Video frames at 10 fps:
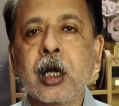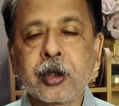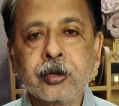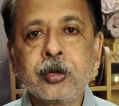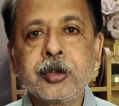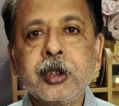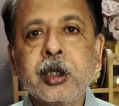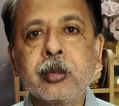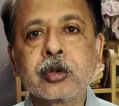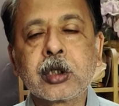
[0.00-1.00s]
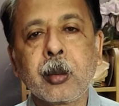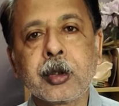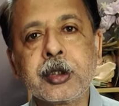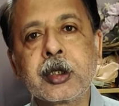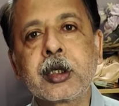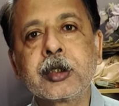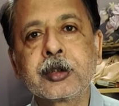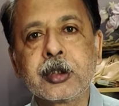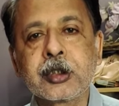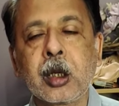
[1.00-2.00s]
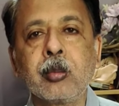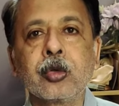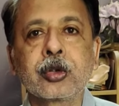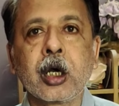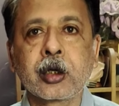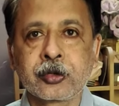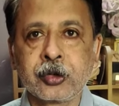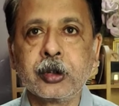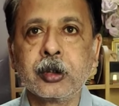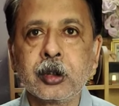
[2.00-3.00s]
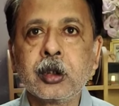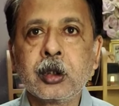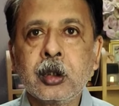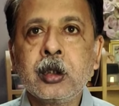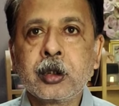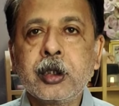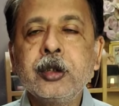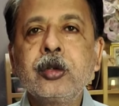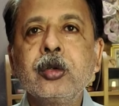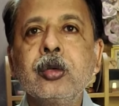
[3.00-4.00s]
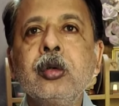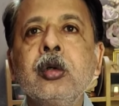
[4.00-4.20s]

রাজনৈতিক এবং সামাজিক ক্ষেত্রে সাম্য থাকছে কিন্তু